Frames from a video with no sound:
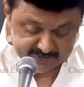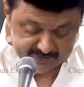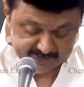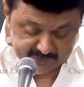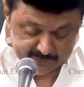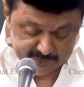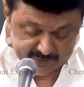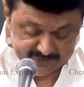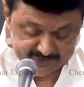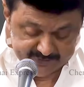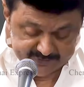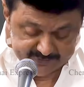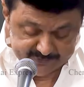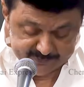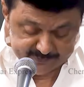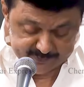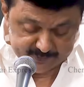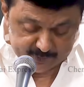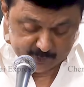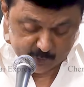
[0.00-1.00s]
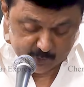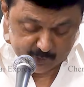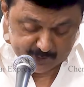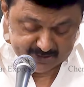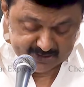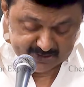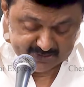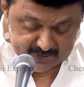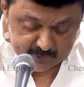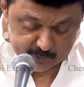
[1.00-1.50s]
நபார்டு
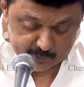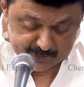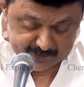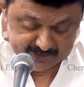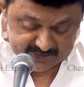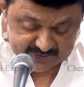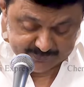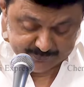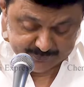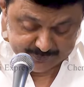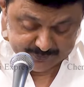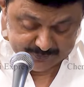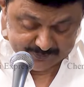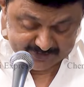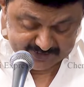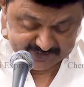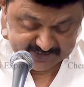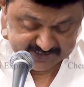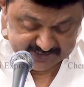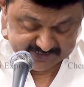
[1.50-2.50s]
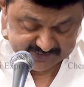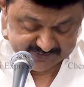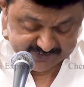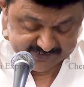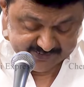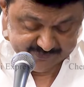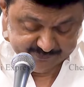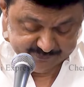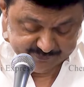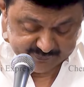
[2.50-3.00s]
ஊரக உட்கட்டமைப்பு வளர்ச்சி
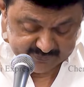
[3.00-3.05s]
நிதி